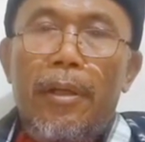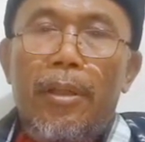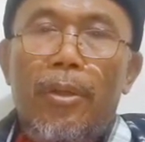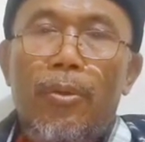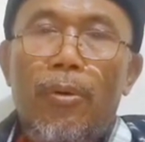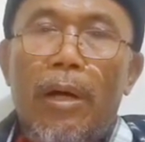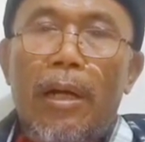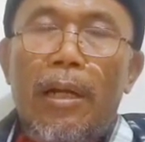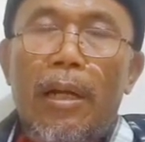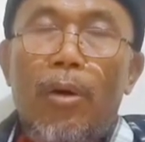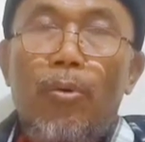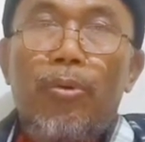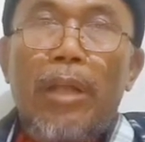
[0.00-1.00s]
itu
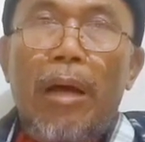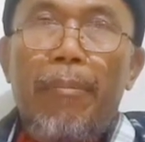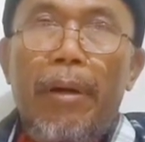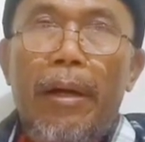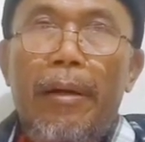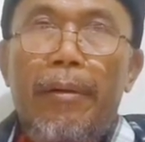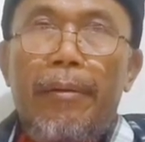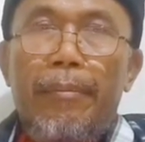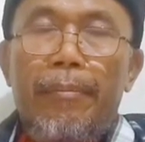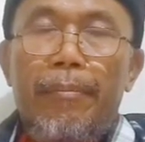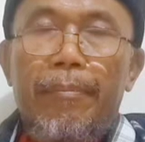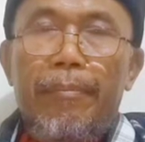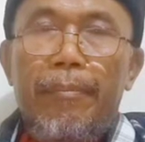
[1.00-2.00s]
adalah utama
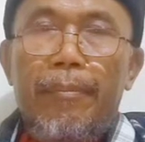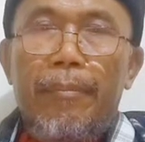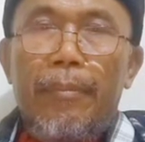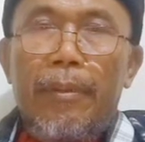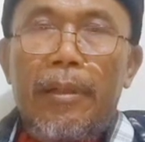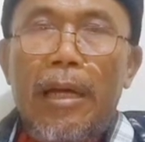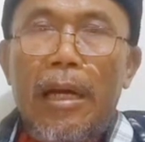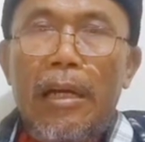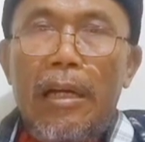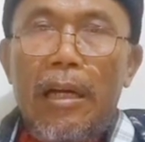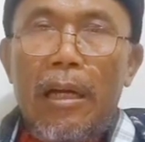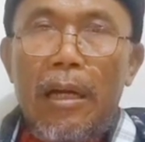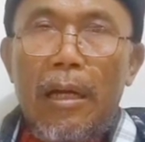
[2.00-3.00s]

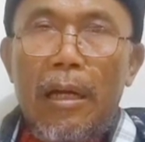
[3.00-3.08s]
karena